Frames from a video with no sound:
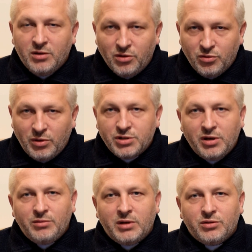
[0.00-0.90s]

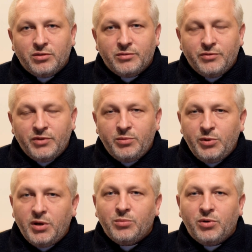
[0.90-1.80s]
Ogłaszała to,
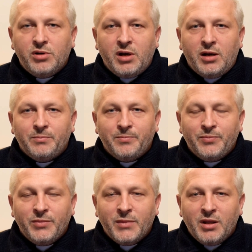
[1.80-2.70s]
wielbiła Boga.
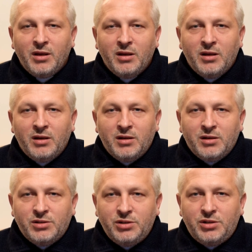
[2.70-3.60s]

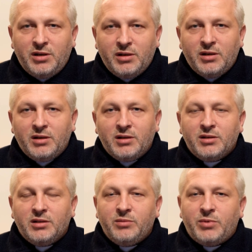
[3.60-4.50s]
Dzisiaj,
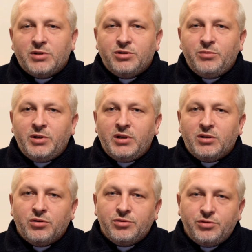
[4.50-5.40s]
kiedy patrzymy na
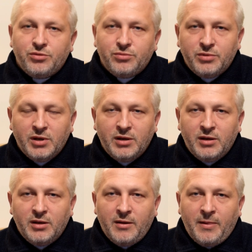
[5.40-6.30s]
Kościół,
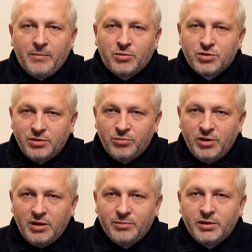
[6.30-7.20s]

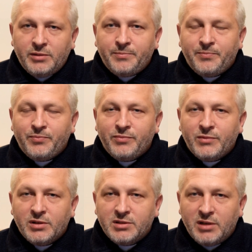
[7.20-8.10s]
potrzebujemy
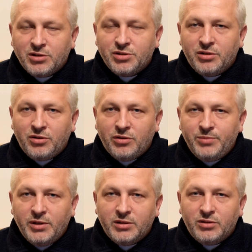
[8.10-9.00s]
starszych
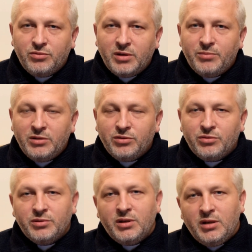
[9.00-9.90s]
kobiet, które
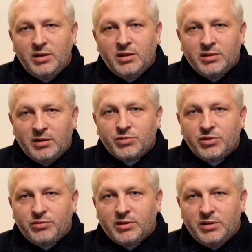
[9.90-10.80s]
będą na
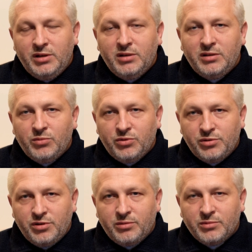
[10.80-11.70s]
przykład innym
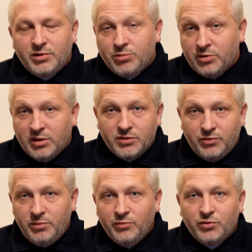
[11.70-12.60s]
ludziom, na przykład
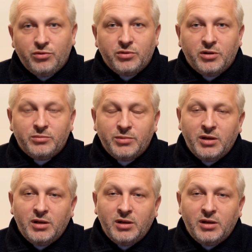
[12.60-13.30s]
swoim wnukom,